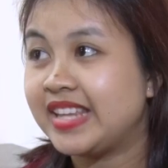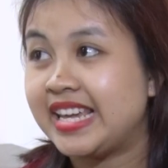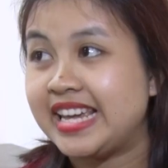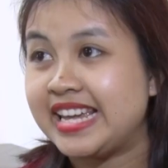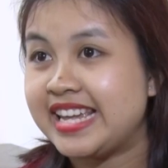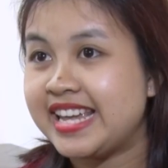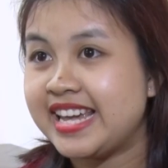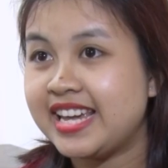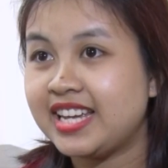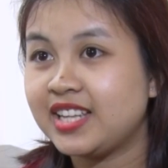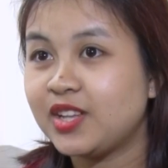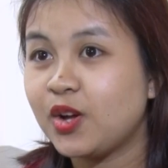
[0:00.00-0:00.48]
nhẹ
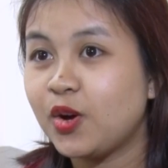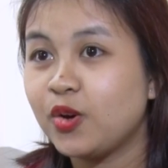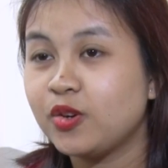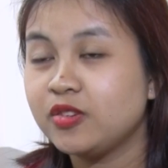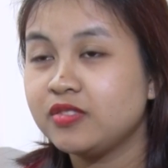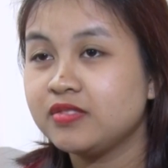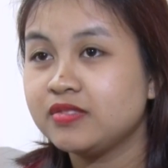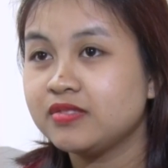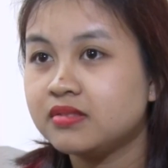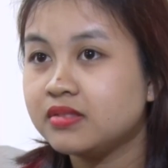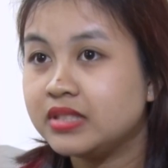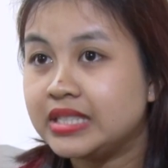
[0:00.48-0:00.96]
nhàng thôi
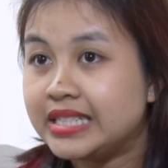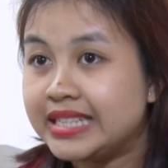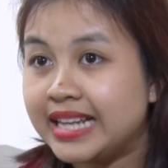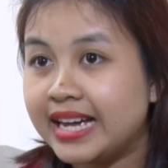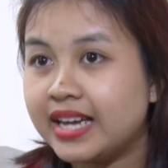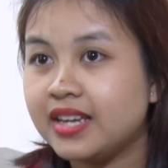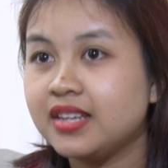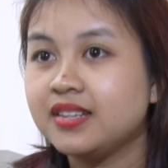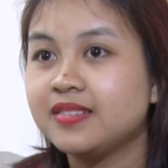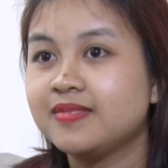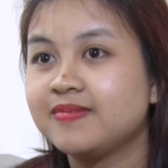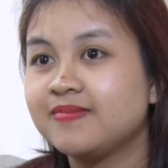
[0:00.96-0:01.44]
chia
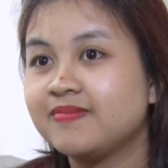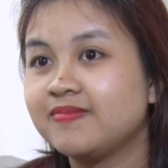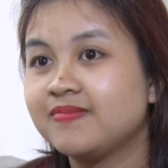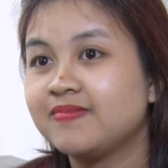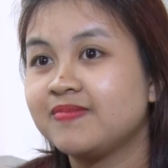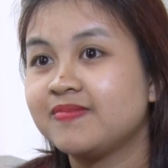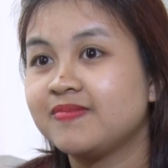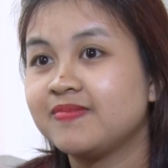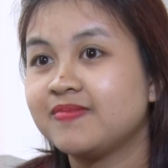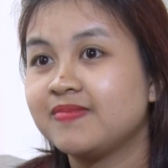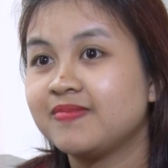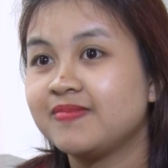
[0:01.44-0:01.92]
tay
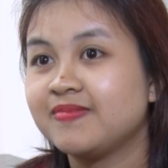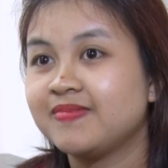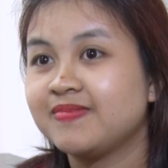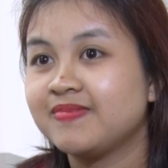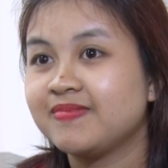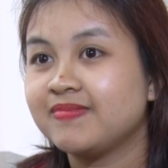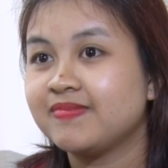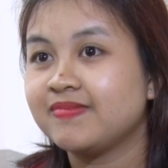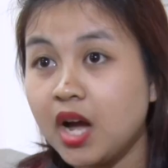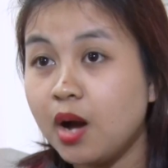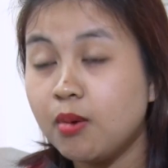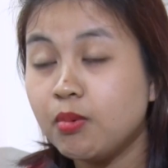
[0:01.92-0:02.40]

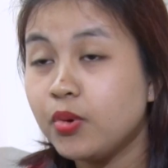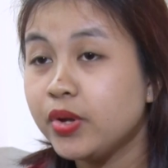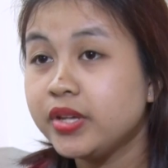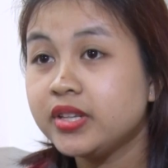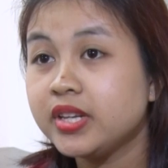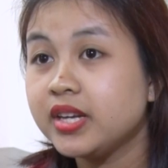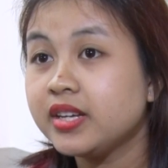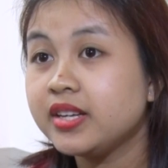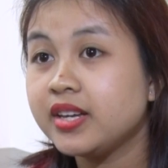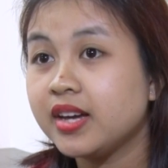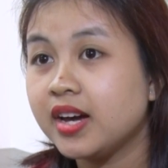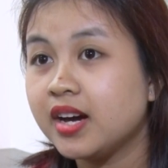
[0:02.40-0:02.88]
không luyến
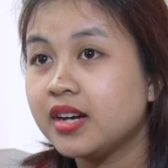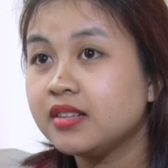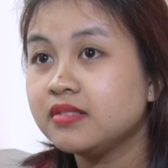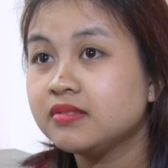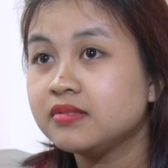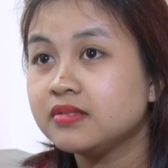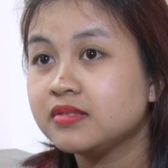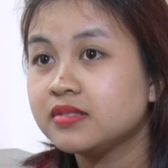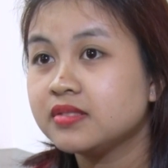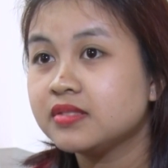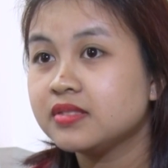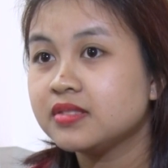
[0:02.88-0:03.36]
tiếc gì hết
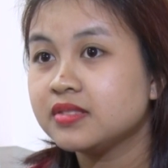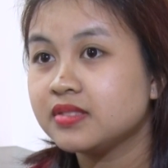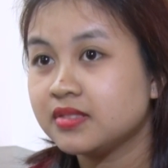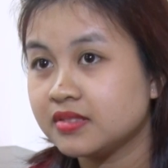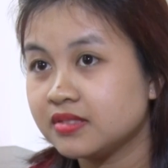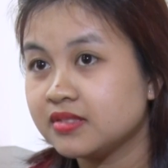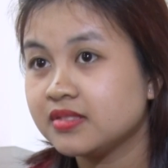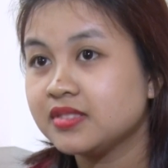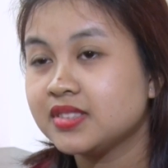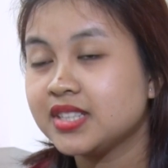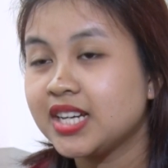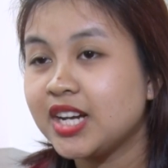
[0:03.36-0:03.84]

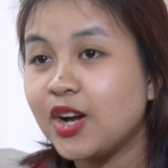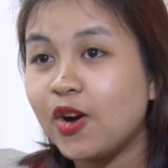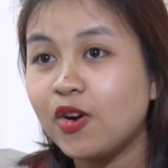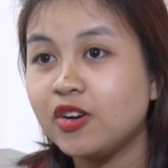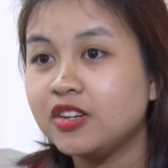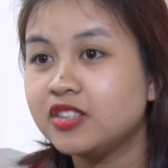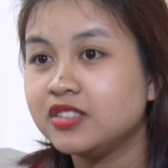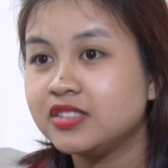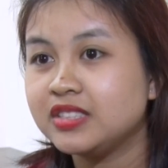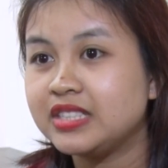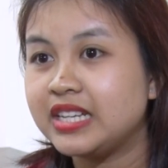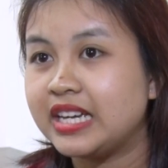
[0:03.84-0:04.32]
cái con
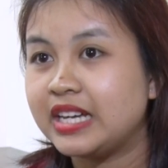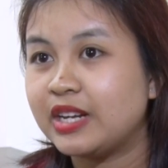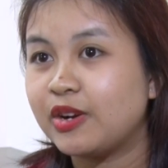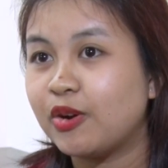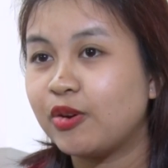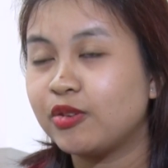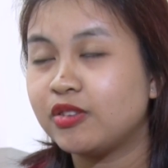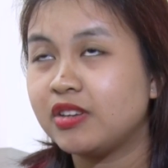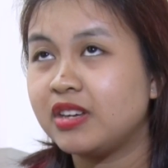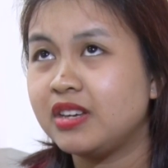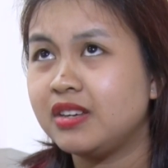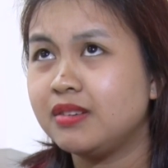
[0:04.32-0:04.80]
người như vậy
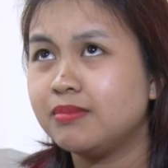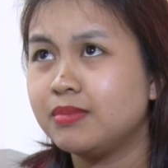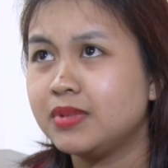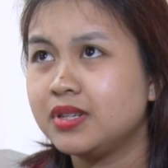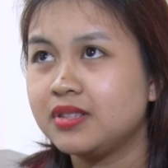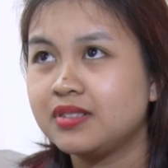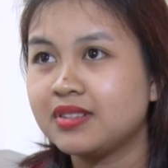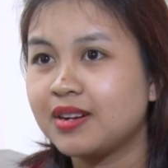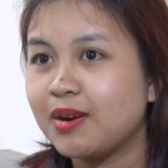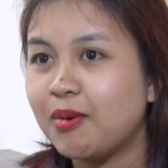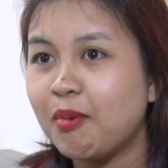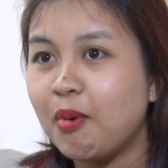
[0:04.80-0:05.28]
rồi thì
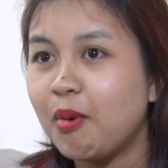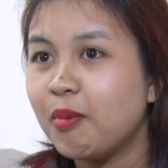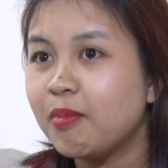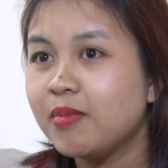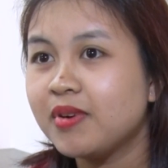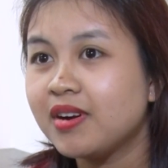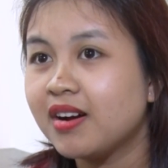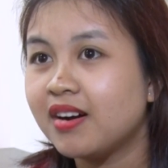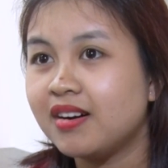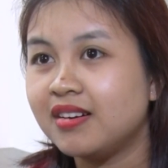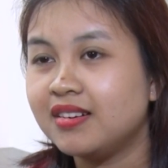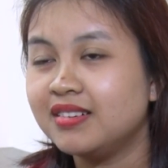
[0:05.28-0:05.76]
mình cũng
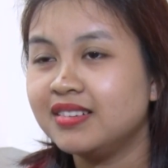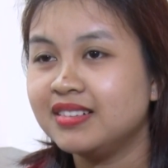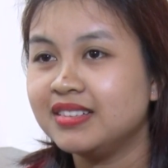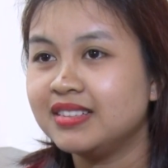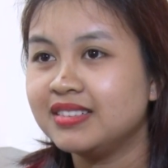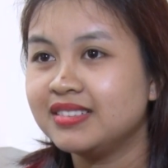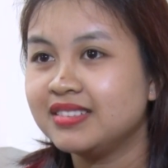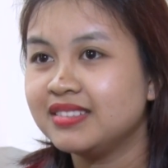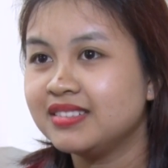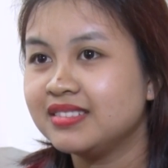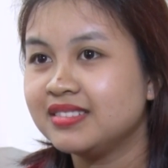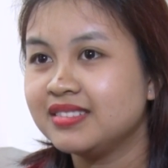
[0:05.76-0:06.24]
không
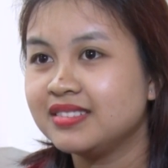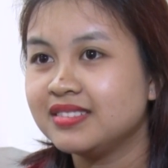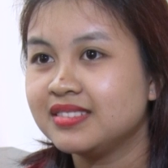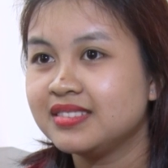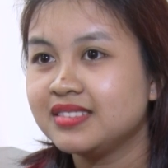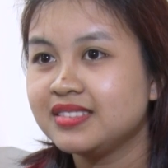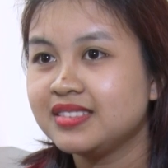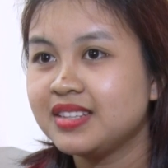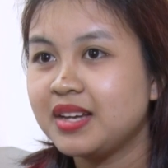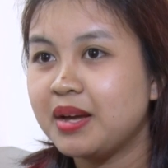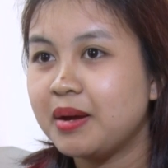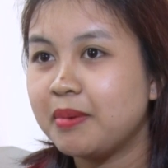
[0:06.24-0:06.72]
cần
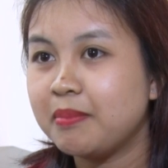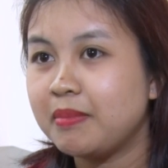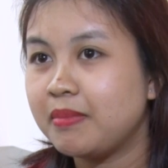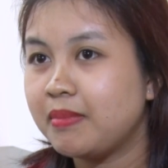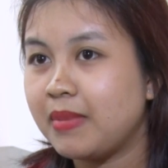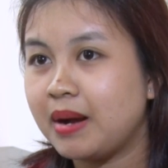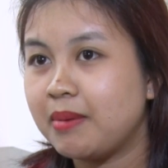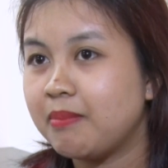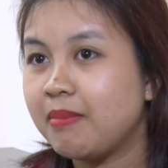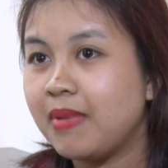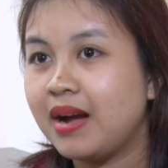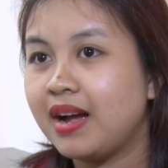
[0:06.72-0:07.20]

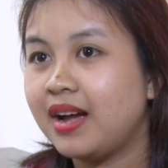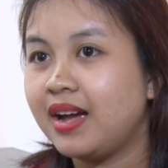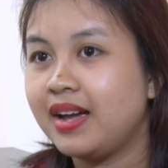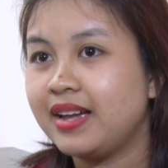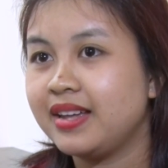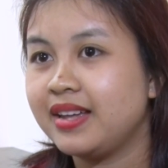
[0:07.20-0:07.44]
mặn mà